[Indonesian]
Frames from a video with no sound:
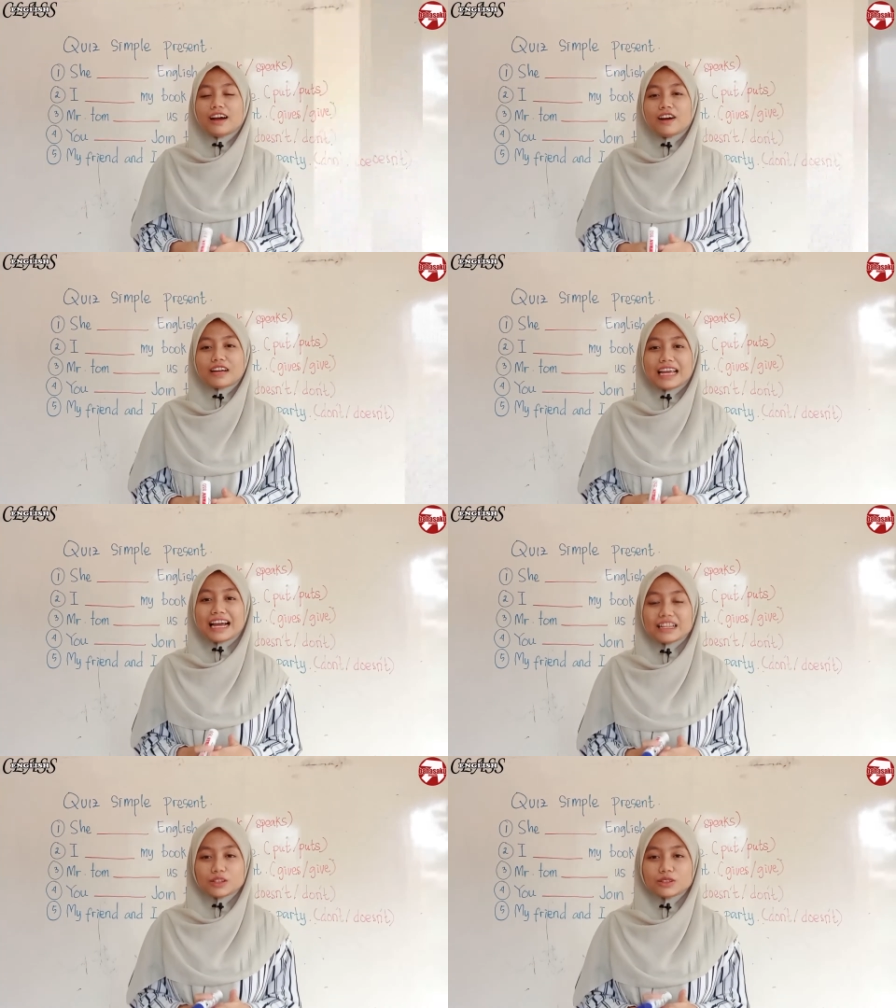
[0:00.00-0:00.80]
Oke, okay,
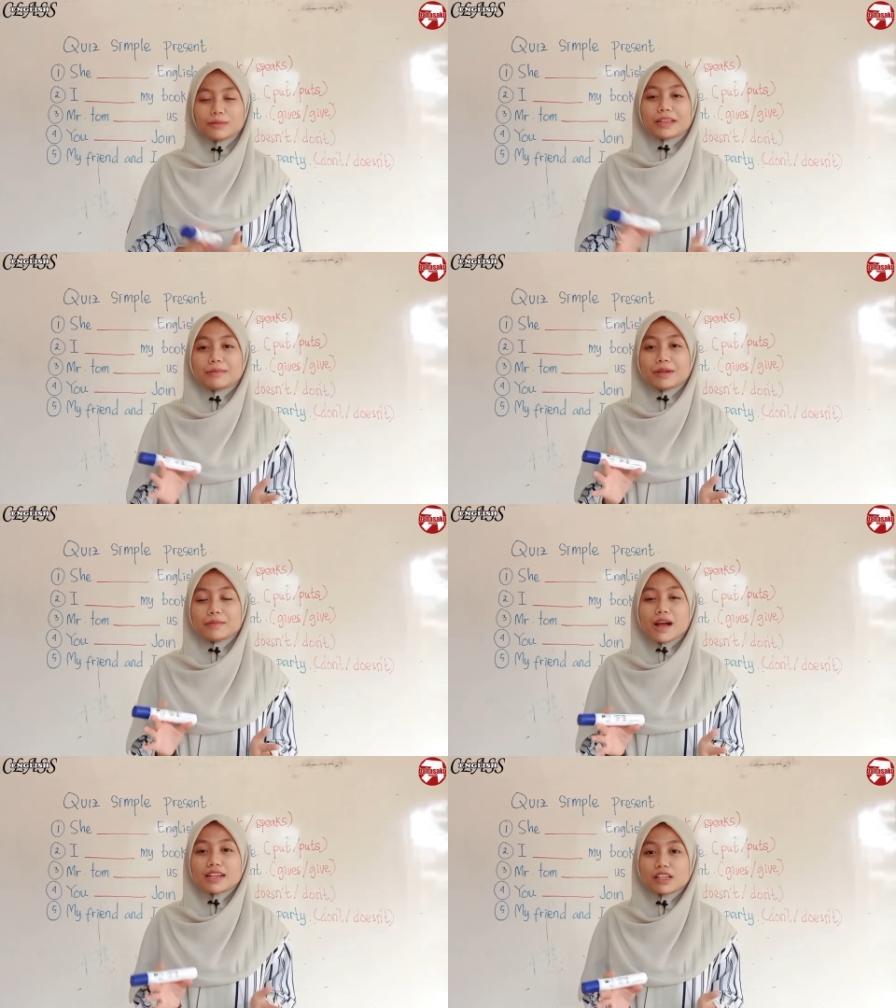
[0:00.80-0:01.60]
halo teman-teman
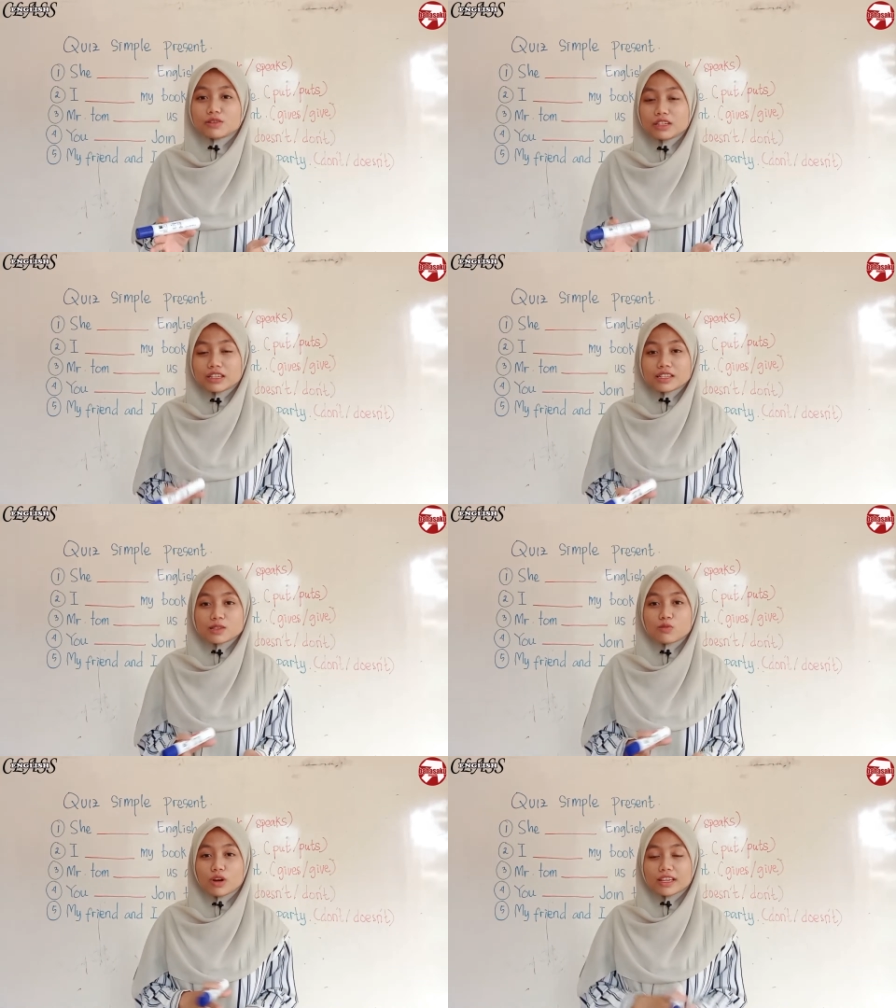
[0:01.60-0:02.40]
bahasaku Inggris
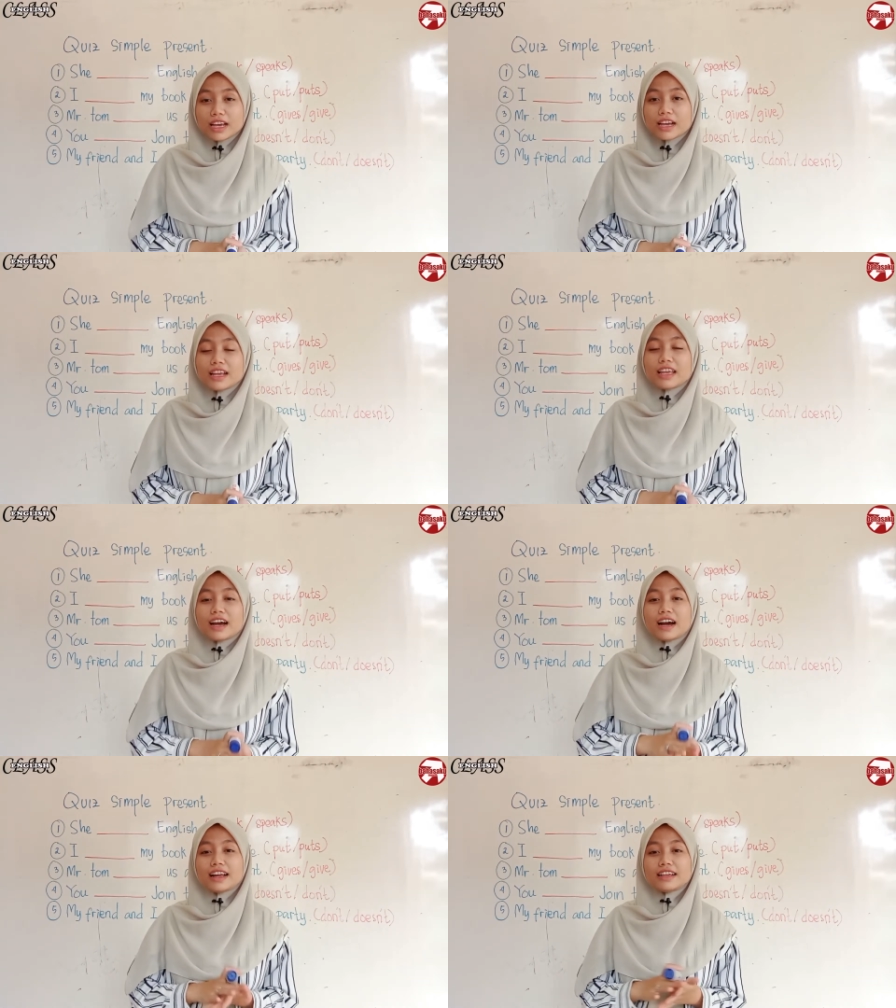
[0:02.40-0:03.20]
semuanya
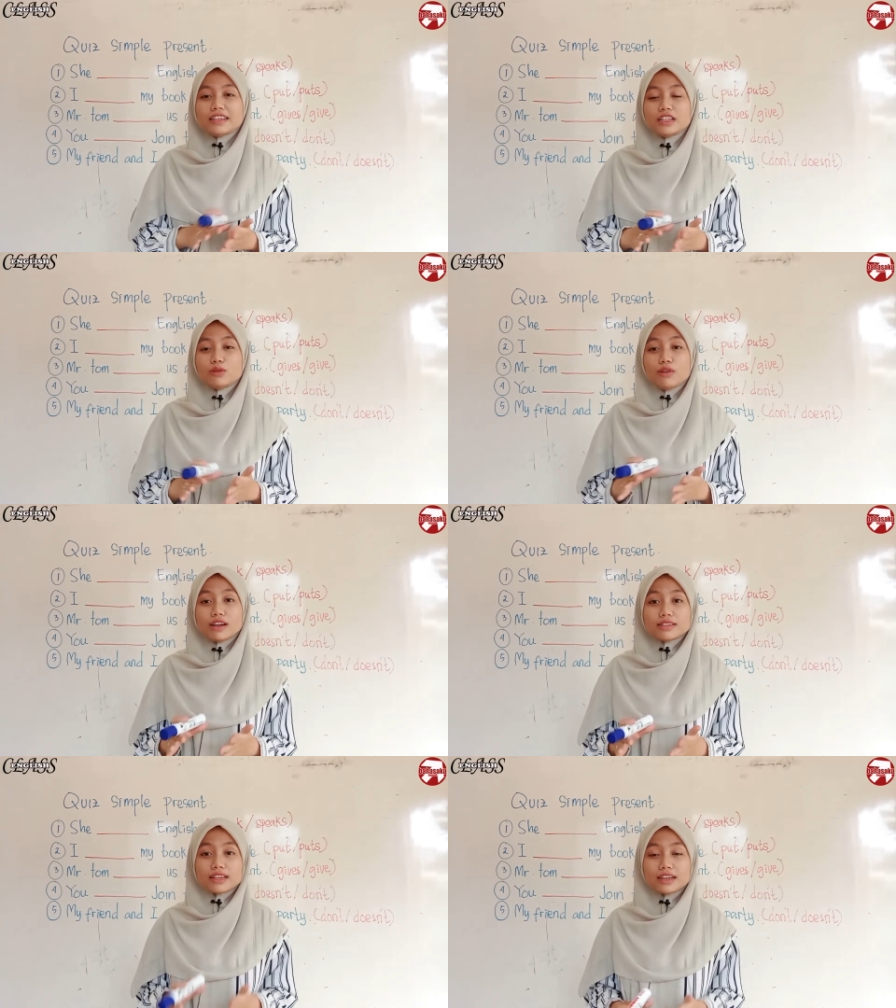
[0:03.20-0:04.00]
yang ada di
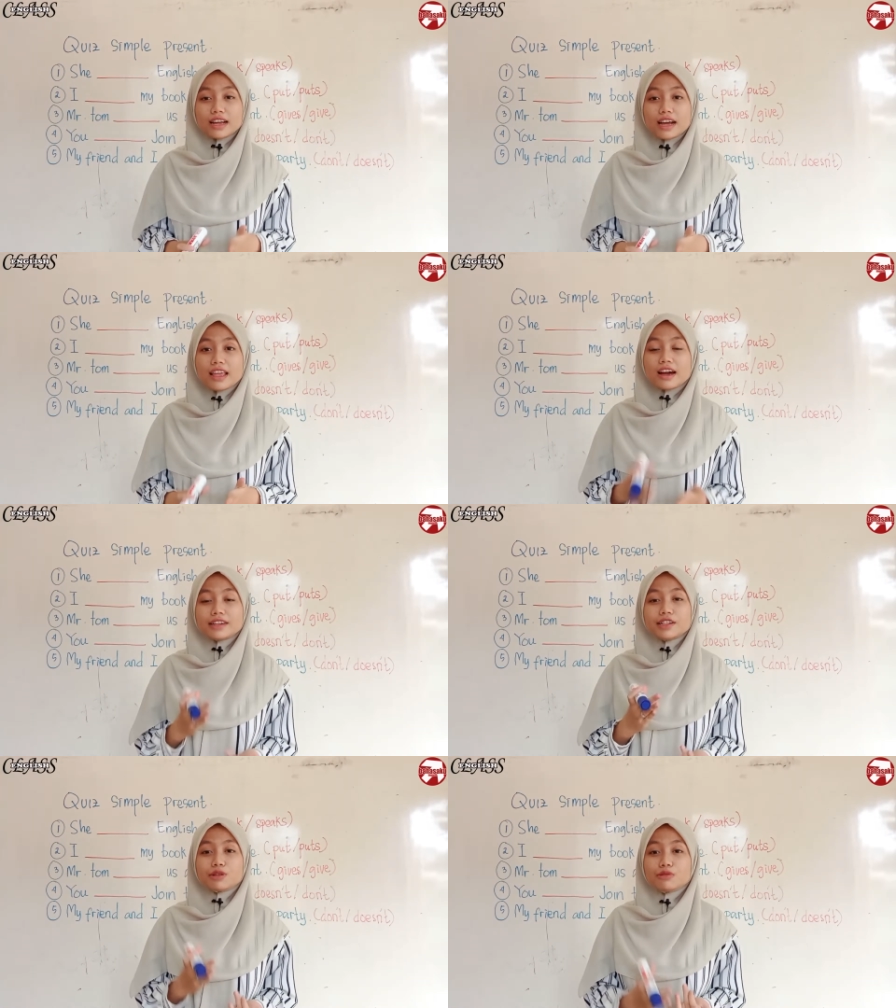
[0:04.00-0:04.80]
luar sana, yang ada
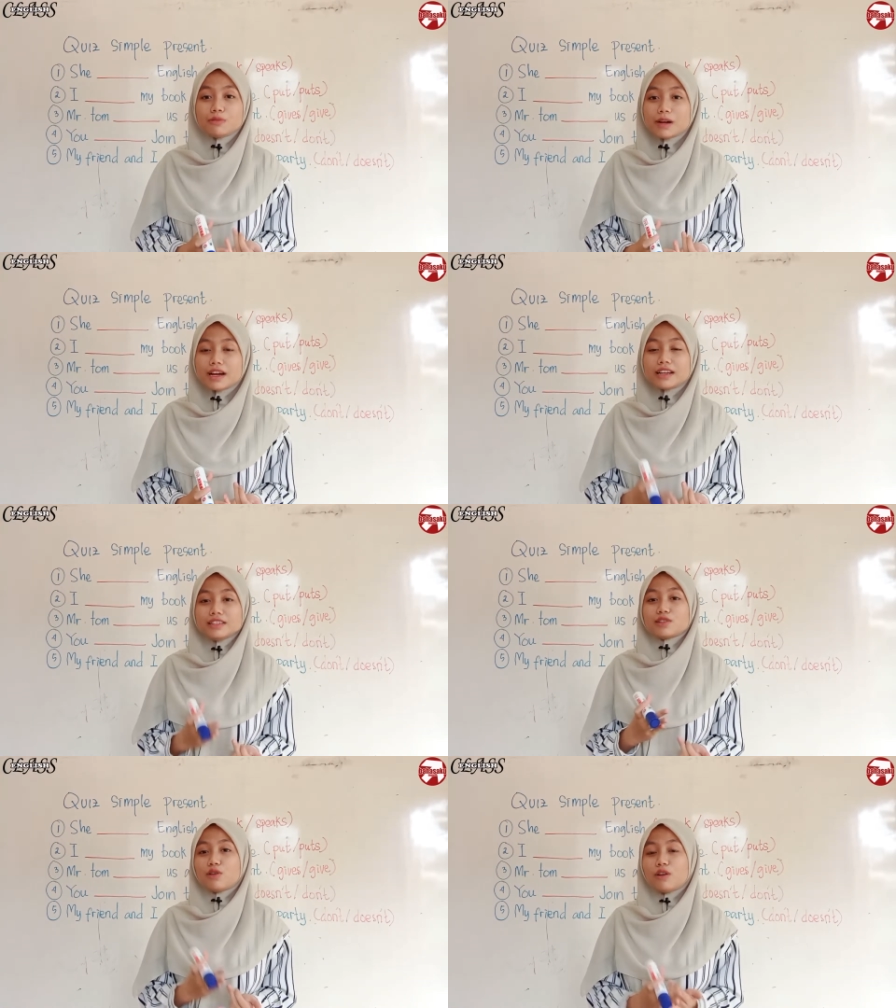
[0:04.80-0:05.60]
di rumah, di
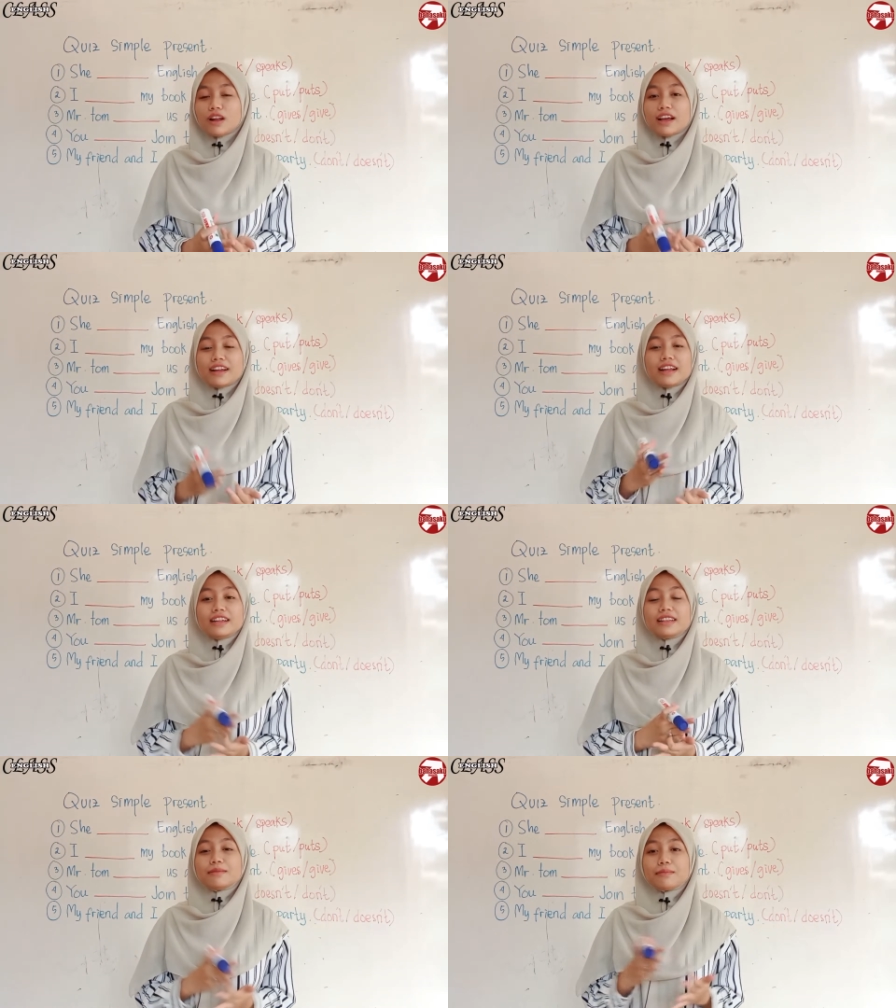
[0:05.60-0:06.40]
sekolah, dan
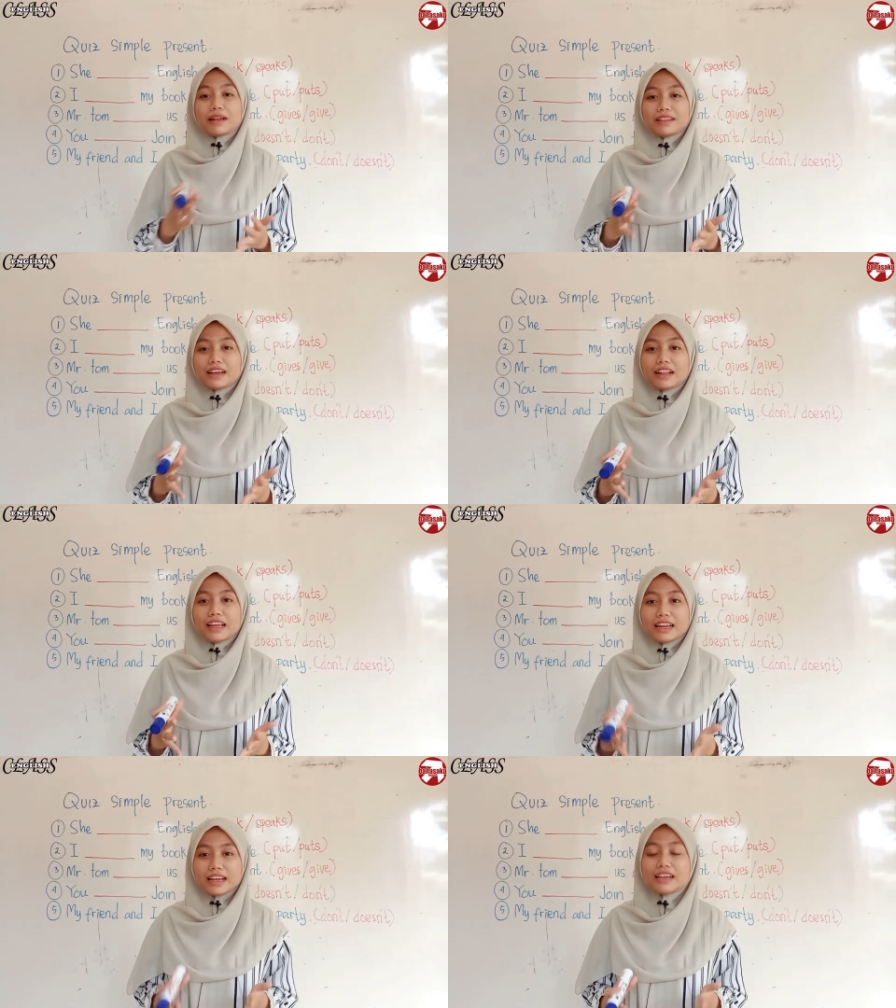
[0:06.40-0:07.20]
di tempat yang
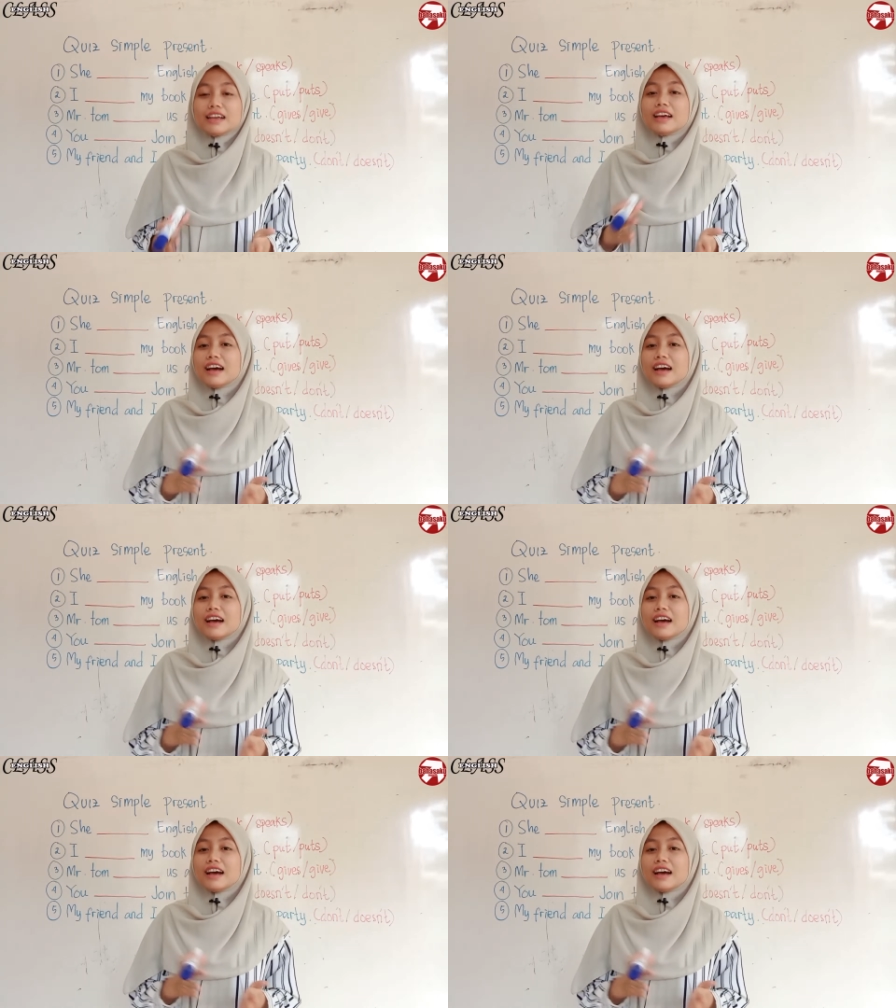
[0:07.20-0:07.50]
lainnya.